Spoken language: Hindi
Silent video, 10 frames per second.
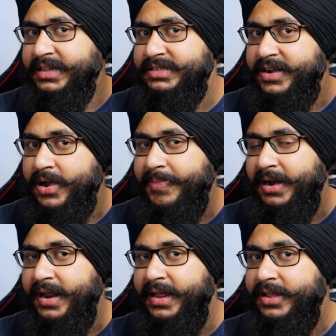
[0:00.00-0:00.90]
इधर से ट्रिपल
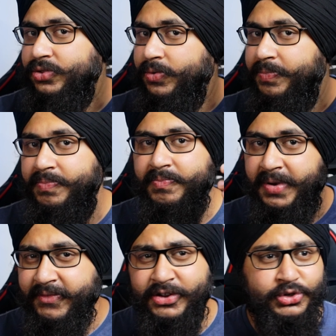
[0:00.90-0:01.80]
करेंगे तो
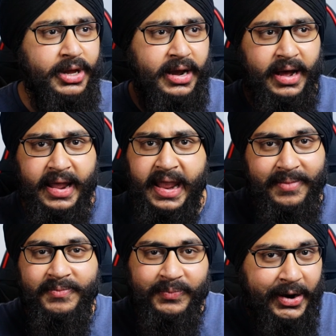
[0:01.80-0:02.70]
प्रीवियस हो जाएगा
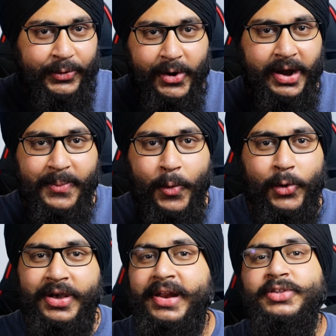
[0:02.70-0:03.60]
एक बट को अगर आप
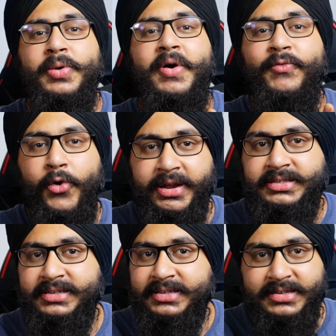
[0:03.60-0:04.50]
होल्ड करेंगे तो आपका वॉइस
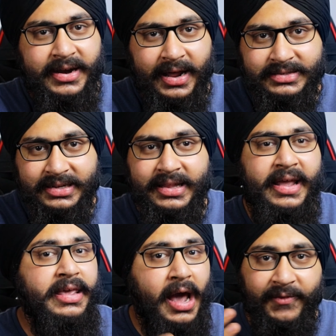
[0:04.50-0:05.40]
असिस्टेंट आ सकता
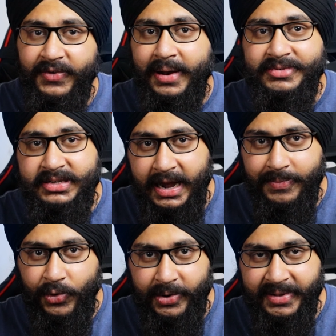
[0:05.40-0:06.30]
है या फिर आप जेन
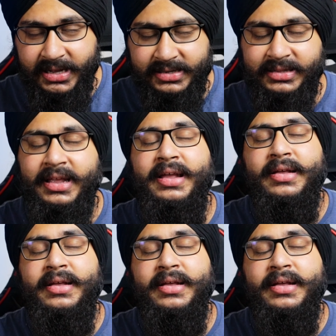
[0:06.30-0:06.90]
मोड में जा सकते हैं